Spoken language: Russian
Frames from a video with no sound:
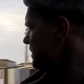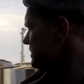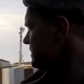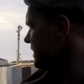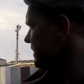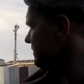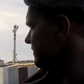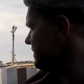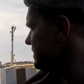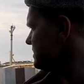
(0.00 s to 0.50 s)

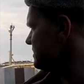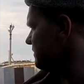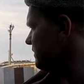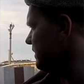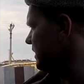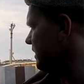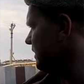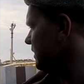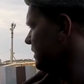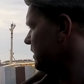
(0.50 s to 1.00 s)

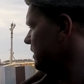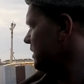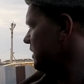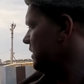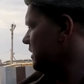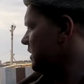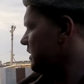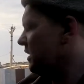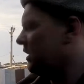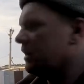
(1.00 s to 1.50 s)
Соответственно,
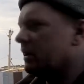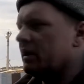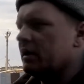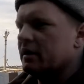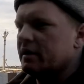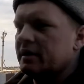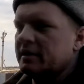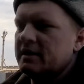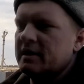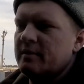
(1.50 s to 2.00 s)

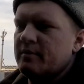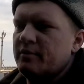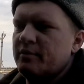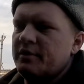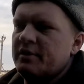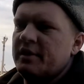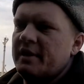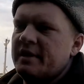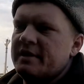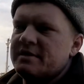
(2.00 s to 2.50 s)
э, когда
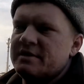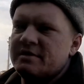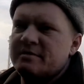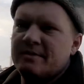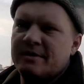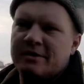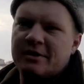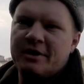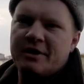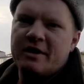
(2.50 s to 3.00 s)
будете резать,
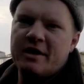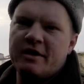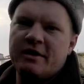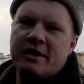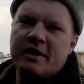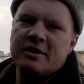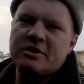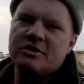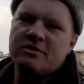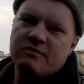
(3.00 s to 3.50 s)
смотрите, не
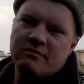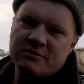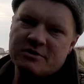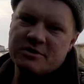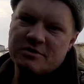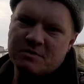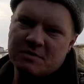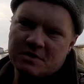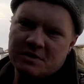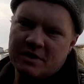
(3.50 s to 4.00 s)
отрежьте
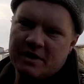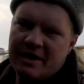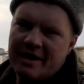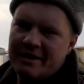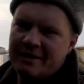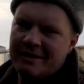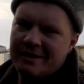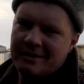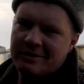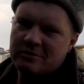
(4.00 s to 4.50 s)
80 или
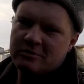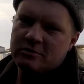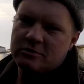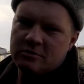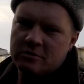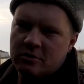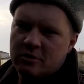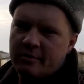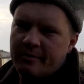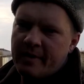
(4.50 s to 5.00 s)
отдельно
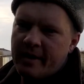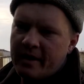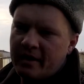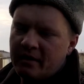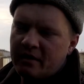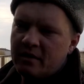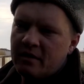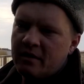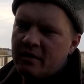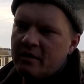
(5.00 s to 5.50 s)
145.
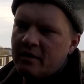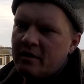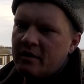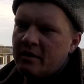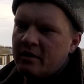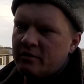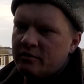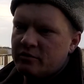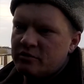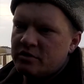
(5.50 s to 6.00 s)

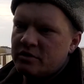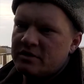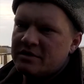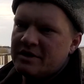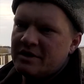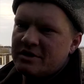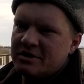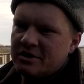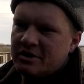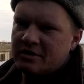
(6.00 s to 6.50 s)
Нужно
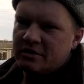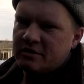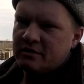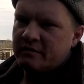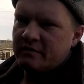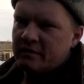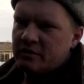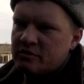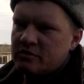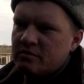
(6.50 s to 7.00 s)
сложить эти
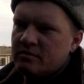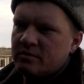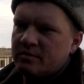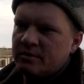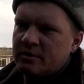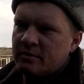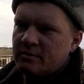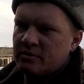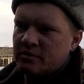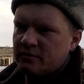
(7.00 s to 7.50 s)
две суммы,
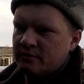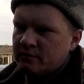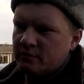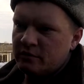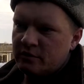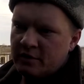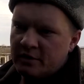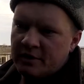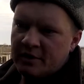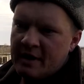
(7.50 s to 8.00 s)
потому что
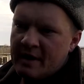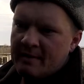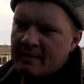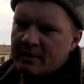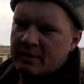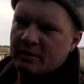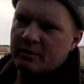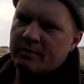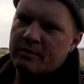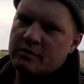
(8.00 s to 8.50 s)
внутренний
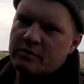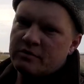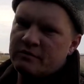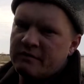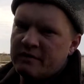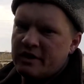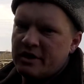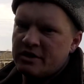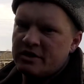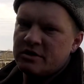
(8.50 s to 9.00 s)
диаметр плюс
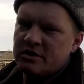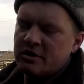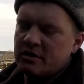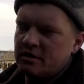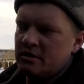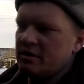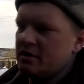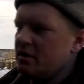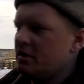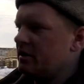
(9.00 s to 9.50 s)
внешний.
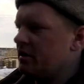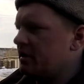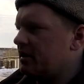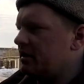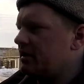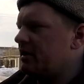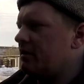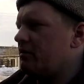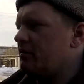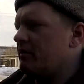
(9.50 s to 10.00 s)

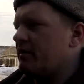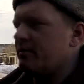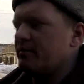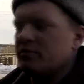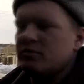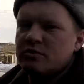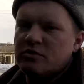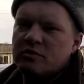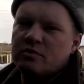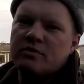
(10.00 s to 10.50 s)
Итого вам
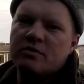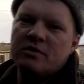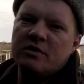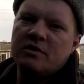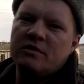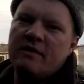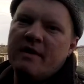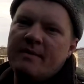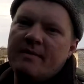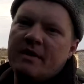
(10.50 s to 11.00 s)
нужно
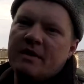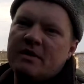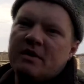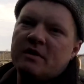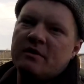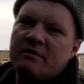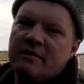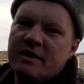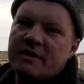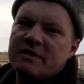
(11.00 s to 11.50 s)
будет 2
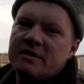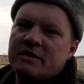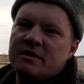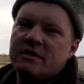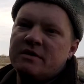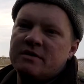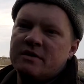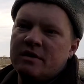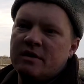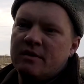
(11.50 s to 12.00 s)
метра 20
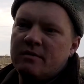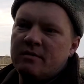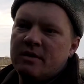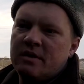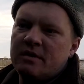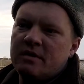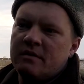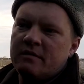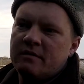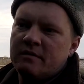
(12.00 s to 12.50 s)

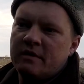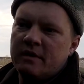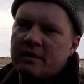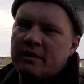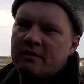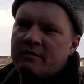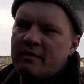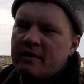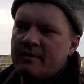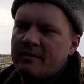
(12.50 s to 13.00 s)
сантиметров или
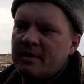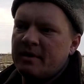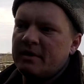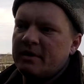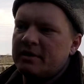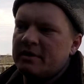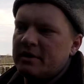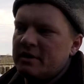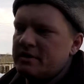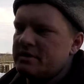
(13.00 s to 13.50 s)
2 метра
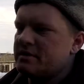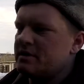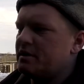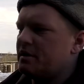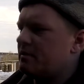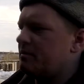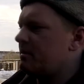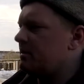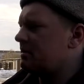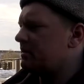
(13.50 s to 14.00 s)
30
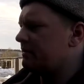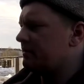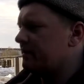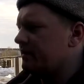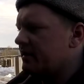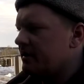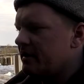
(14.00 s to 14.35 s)
сантиметров